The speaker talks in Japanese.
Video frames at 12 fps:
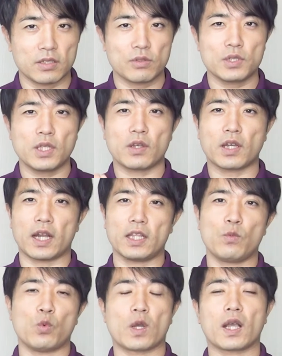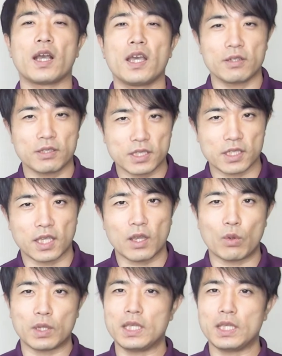そして体も若るし、結構